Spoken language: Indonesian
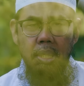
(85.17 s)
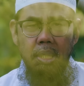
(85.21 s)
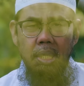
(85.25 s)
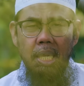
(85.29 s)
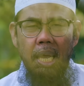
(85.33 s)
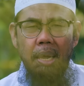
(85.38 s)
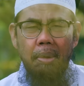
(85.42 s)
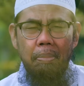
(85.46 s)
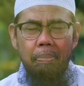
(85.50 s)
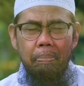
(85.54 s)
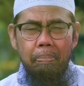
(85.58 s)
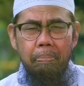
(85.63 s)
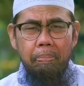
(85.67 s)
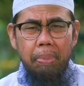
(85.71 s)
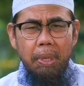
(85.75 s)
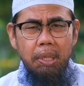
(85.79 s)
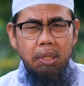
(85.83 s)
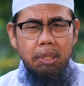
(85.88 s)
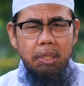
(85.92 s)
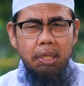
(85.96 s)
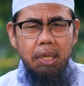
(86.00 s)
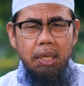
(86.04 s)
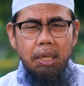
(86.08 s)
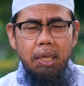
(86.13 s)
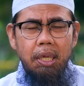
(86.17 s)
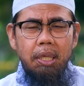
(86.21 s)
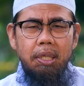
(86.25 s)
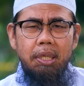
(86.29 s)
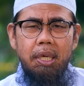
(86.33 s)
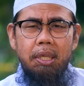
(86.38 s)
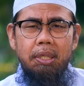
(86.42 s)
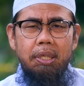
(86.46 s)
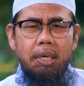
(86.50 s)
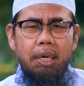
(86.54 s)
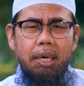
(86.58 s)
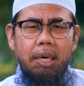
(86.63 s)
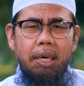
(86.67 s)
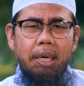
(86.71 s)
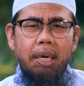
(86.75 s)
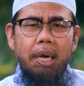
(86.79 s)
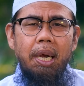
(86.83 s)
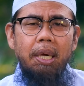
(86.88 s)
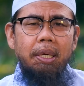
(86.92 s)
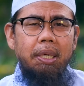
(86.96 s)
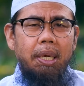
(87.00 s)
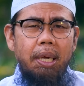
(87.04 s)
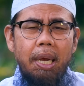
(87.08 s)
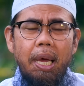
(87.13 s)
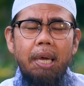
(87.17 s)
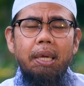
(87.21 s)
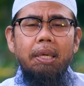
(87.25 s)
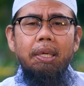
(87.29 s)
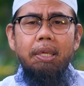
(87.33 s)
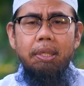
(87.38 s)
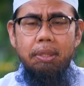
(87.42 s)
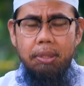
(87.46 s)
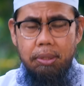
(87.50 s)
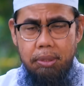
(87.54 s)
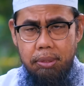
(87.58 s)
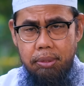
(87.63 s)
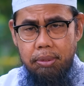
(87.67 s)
yang penting kita terkenal di langit.